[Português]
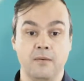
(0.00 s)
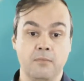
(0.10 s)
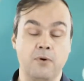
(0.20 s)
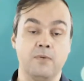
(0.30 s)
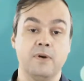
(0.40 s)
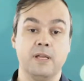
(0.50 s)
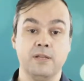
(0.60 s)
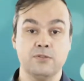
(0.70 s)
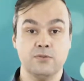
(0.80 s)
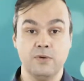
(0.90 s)
Bom,
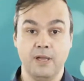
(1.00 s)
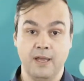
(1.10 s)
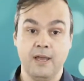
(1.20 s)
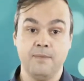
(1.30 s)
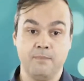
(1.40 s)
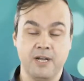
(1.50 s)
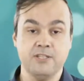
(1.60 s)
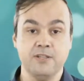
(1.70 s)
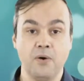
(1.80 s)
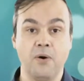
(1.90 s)
isso é a
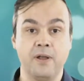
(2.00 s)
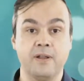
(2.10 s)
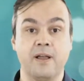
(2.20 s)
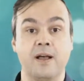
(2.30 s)
parte teórica.